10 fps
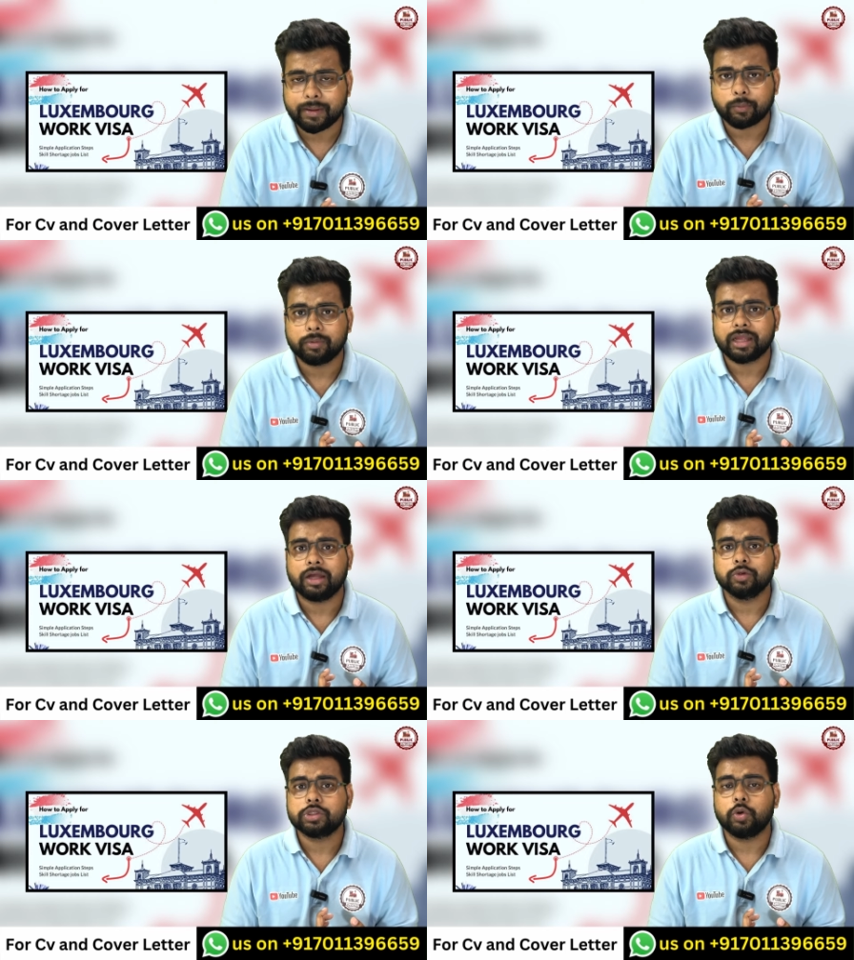आपको बताया
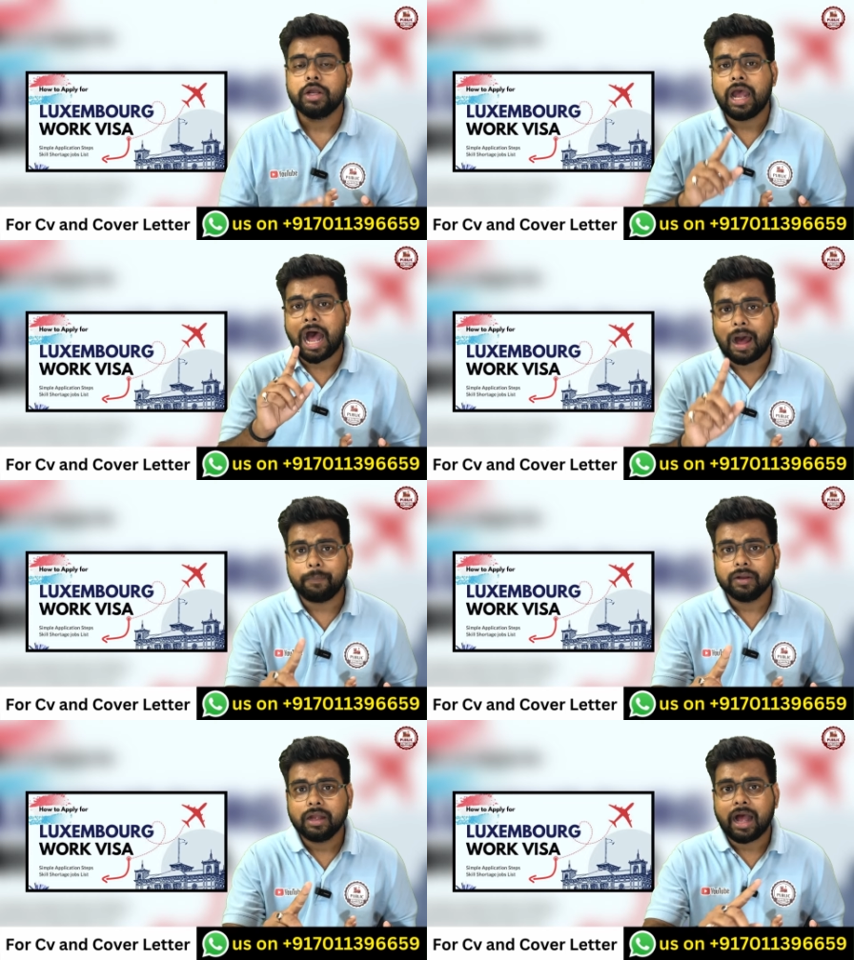दोस्तों
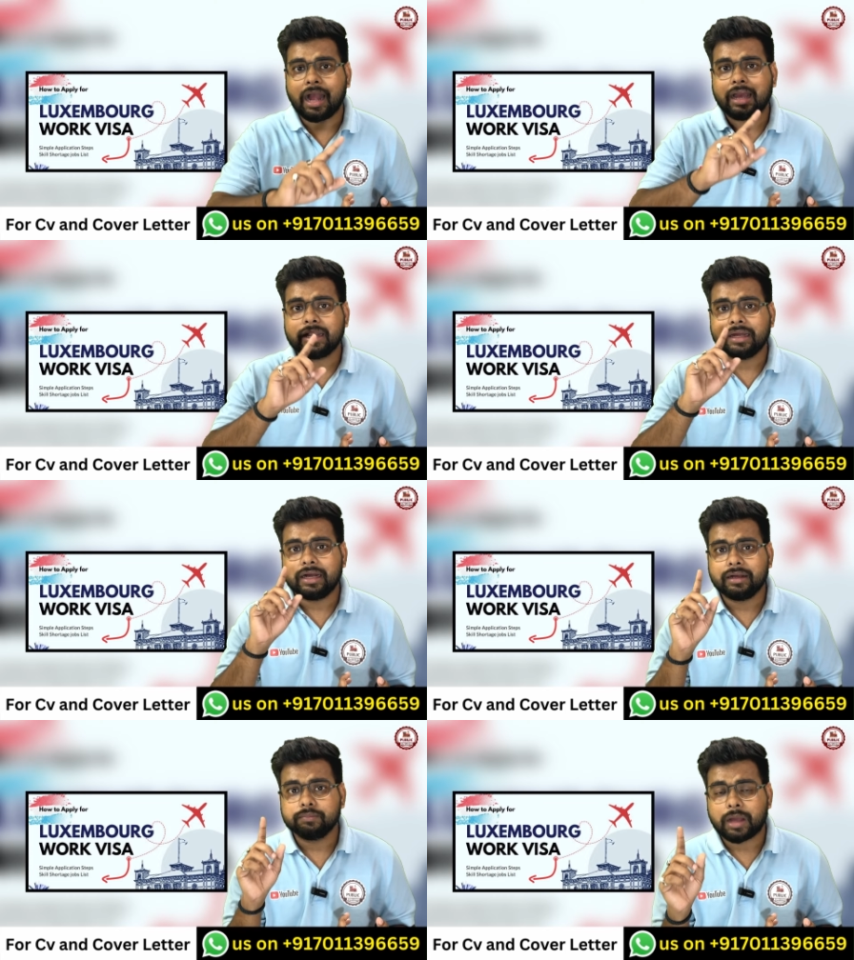अब अगर
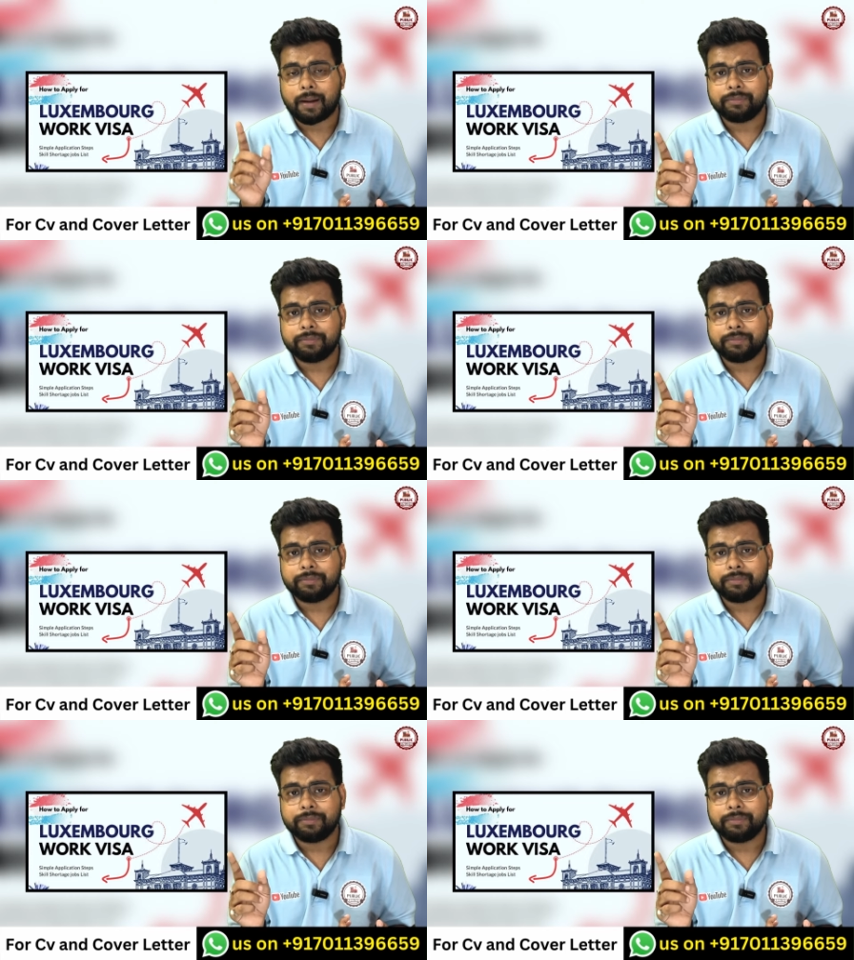आप